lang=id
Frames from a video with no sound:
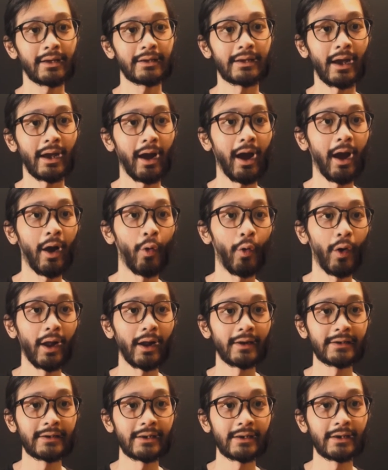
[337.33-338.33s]
yang
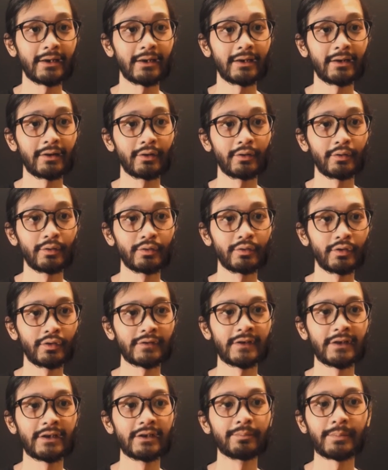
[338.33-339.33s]
awalnya
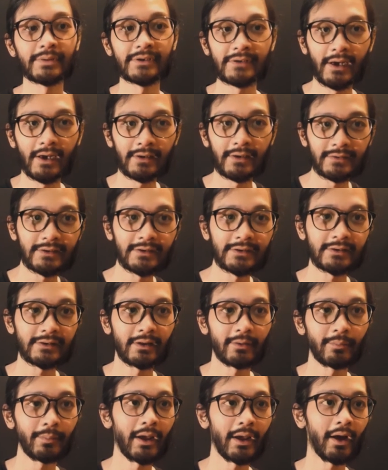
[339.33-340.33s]
untuk jadi penyanyi
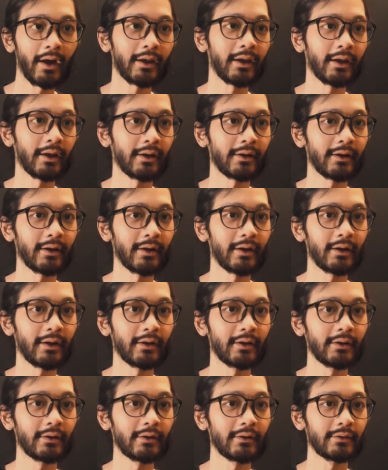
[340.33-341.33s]
tapi
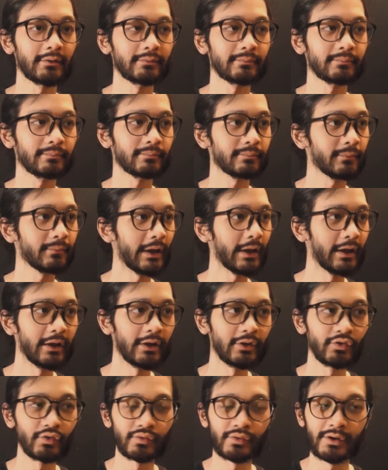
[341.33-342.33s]
akhirnya
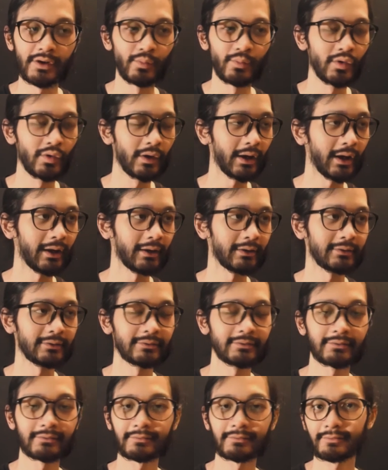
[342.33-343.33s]
itu udah
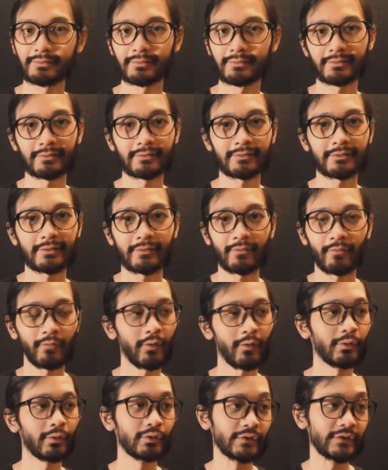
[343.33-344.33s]
bukan
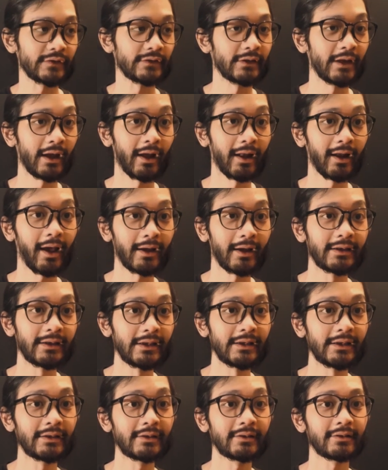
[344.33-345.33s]
fokusnya
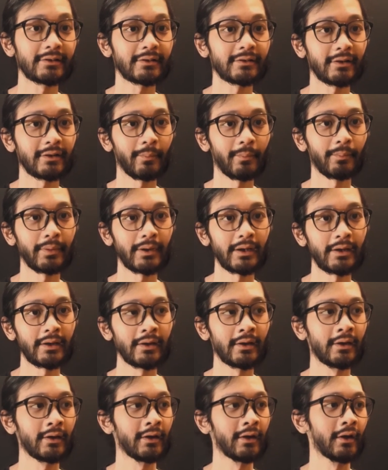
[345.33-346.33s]
lagi, tapi
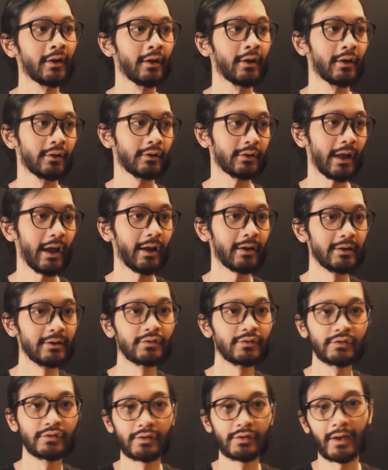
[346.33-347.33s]
ada
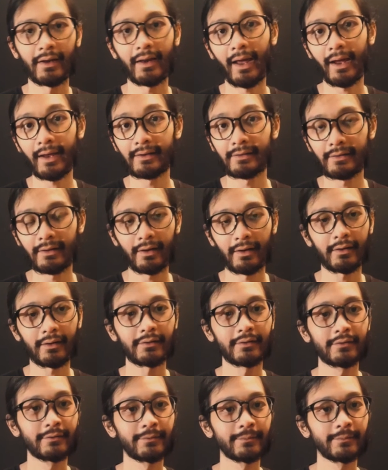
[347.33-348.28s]
tujuan lainnya.